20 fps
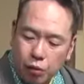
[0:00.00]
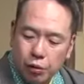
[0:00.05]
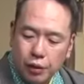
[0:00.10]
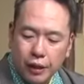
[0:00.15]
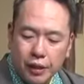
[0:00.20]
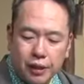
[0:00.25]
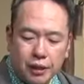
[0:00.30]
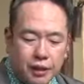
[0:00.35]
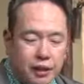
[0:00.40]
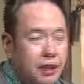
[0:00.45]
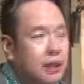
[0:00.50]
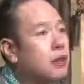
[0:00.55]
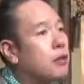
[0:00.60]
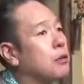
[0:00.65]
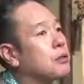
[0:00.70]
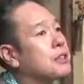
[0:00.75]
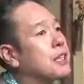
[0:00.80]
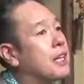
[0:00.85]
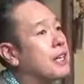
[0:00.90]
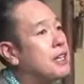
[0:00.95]
の辺に
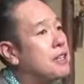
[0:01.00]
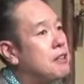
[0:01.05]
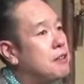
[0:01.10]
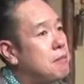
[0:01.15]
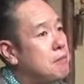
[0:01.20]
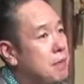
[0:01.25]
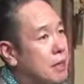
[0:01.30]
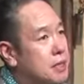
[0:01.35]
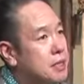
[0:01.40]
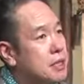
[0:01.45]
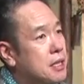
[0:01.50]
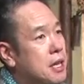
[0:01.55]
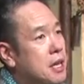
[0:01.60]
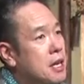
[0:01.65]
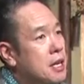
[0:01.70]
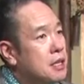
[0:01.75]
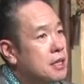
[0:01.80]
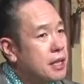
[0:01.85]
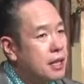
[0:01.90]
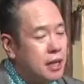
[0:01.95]
ございます
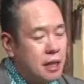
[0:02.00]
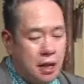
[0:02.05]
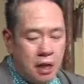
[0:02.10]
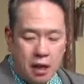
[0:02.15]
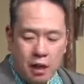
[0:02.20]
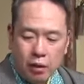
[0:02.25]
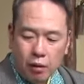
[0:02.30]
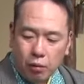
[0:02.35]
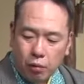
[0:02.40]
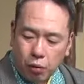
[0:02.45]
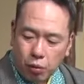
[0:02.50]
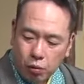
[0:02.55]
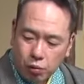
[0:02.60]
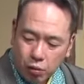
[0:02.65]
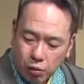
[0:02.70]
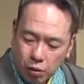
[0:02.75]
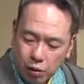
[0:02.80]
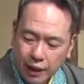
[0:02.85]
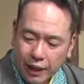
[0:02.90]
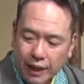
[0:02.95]
で
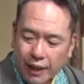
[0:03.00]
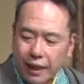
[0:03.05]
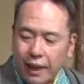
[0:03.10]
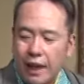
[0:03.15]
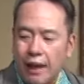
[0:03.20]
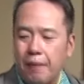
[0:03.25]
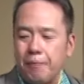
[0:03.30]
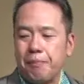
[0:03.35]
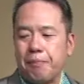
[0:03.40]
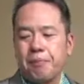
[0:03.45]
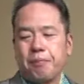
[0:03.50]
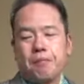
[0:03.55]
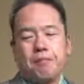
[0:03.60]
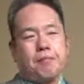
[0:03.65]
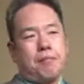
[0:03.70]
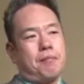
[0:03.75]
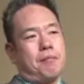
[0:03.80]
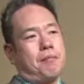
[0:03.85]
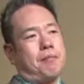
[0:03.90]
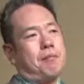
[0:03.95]
ここから
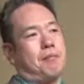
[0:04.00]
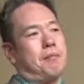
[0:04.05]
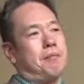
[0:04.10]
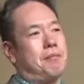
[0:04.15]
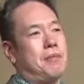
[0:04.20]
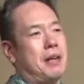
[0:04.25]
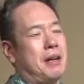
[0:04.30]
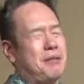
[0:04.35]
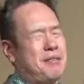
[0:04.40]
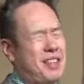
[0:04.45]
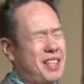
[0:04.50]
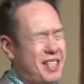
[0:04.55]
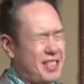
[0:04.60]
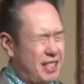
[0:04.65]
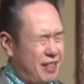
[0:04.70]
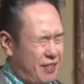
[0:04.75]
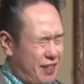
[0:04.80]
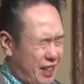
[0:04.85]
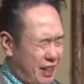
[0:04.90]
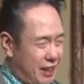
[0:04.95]
まあ
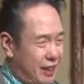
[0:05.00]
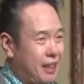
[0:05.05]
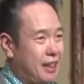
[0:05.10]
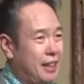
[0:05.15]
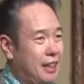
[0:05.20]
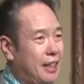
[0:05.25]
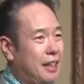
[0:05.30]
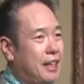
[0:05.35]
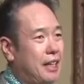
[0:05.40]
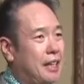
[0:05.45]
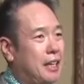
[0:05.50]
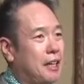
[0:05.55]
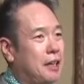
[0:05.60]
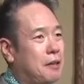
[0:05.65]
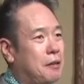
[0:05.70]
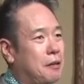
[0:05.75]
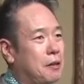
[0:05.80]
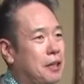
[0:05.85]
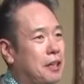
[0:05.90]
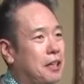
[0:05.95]
皆様方
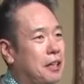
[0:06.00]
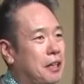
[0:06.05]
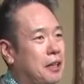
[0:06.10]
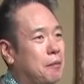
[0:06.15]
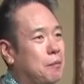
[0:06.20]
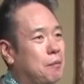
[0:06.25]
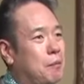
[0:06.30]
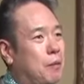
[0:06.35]
ね、これね、